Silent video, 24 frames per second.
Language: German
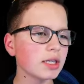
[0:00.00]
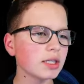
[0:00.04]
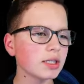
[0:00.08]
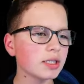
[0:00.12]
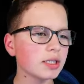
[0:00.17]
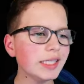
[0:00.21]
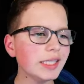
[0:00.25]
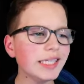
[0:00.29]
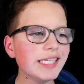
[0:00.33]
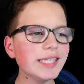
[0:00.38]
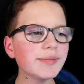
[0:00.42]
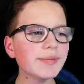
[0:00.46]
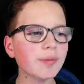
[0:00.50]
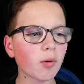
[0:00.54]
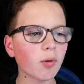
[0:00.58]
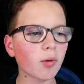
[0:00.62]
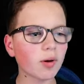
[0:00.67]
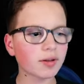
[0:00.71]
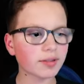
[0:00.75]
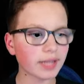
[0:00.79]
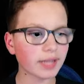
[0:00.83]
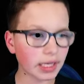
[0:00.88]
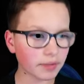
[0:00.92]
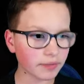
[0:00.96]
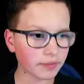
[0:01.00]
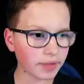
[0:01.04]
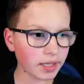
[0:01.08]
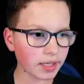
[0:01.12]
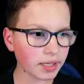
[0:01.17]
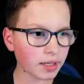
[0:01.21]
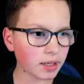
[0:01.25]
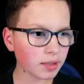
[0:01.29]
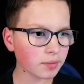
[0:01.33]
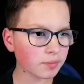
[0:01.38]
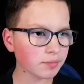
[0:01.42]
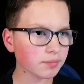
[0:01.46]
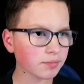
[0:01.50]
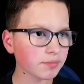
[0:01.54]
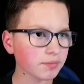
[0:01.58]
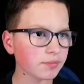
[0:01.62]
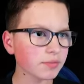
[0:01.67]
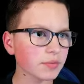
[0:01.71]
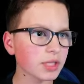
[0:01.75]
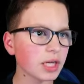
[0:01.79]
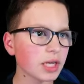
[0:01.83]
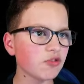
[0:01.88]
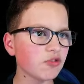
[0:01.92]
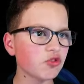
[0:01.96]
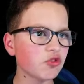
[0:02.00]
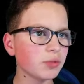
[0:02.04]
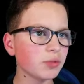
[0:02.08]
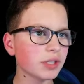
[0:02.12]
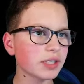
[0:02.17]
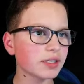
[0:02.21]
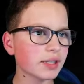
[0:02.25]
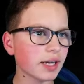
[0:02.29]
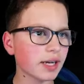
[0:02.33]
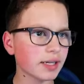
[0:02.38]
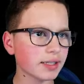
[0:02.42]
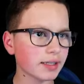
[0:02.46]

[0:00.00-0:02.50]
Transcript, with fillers: Ich brauche jetzt keine WLAN. Für mich ist der Rest